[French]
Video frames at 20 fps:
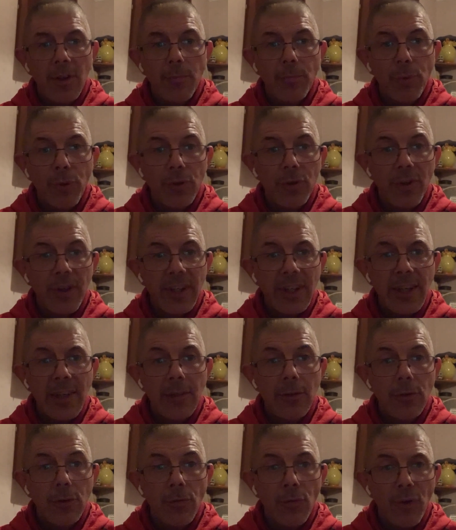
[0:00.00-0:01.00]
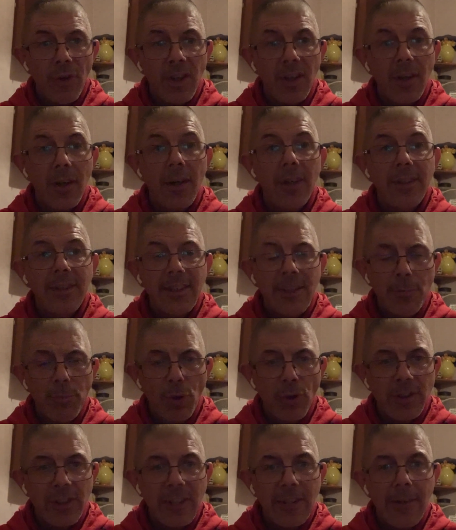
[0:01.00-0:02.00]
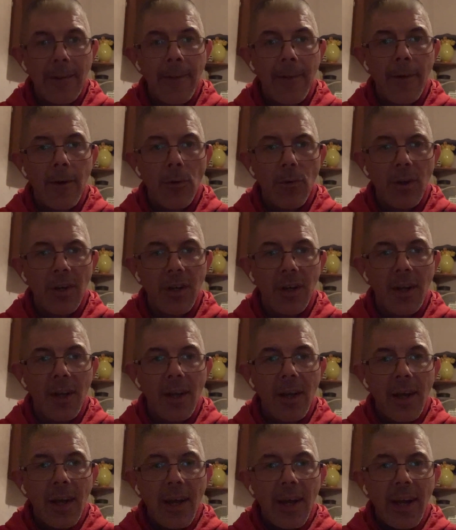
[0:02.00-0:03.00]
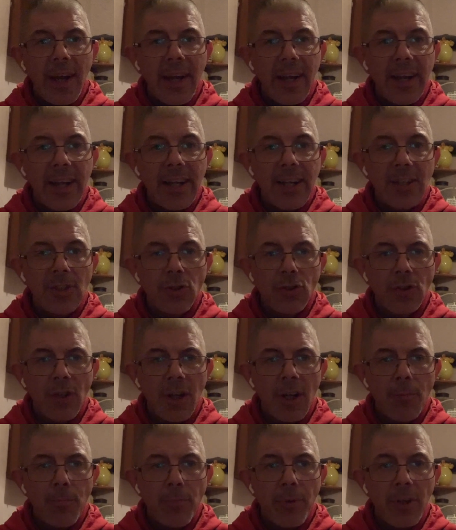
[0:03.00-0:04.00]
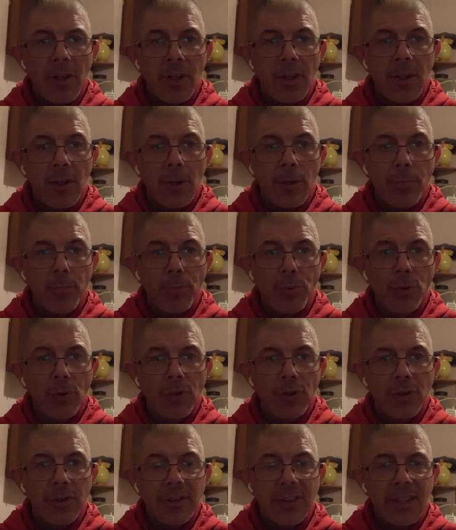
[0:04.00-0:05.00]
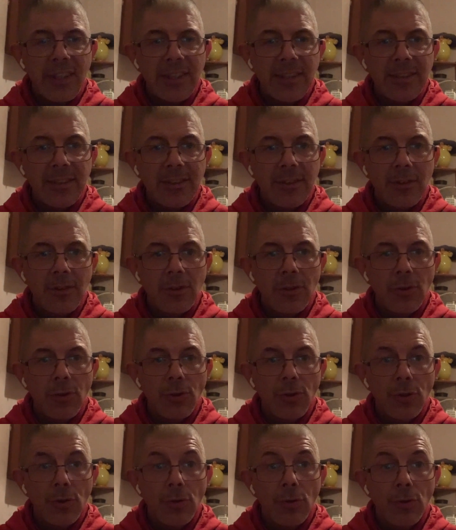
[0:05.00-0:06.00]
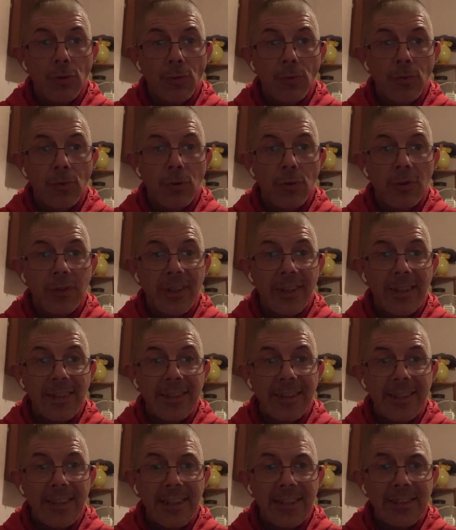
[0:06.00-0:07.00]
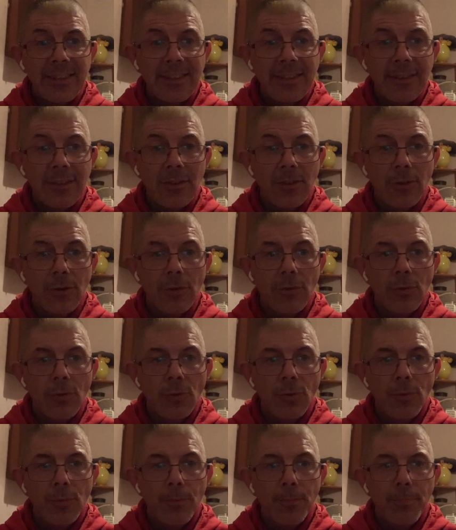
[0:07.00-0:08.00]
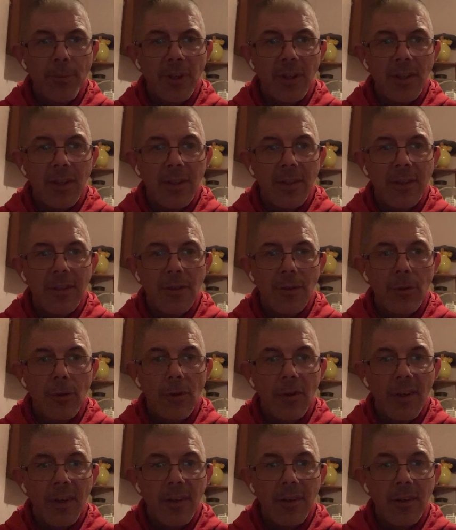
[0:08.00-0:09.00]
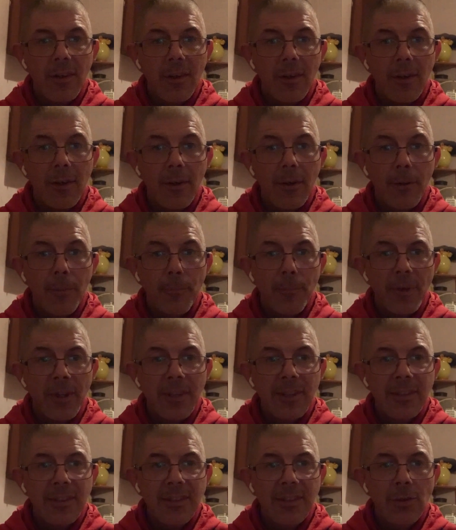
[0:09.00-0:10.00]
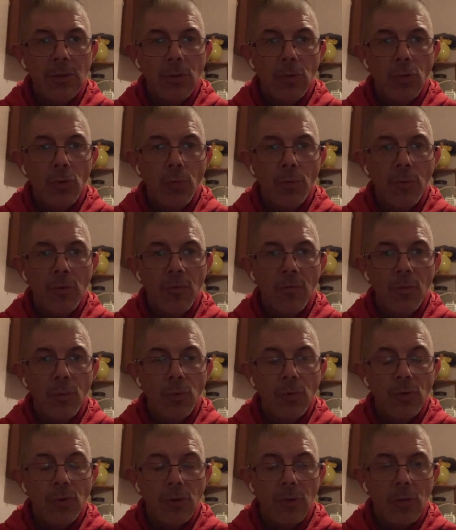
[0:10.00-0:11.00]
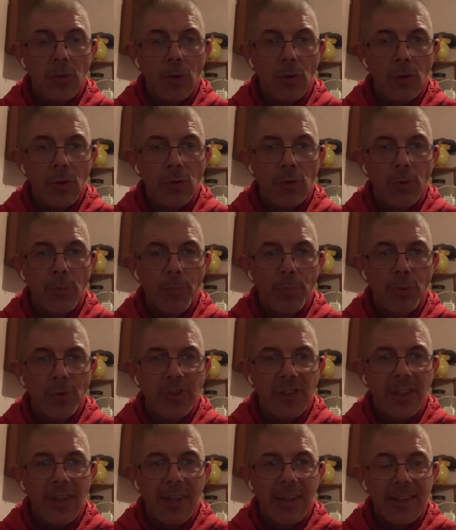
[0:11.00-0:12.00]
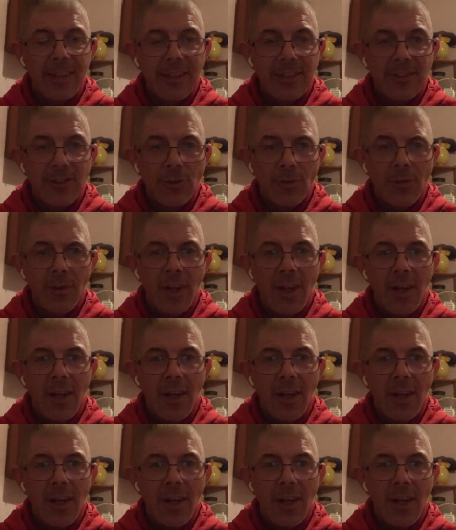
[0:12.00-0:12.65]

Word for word: pour ne rien devoir débourser. Voilà, et je rappelle euh, pour ce test que ce ne sont que des tests, ce ne sont pas euh, la partie que tout le monde va encore se poser la question.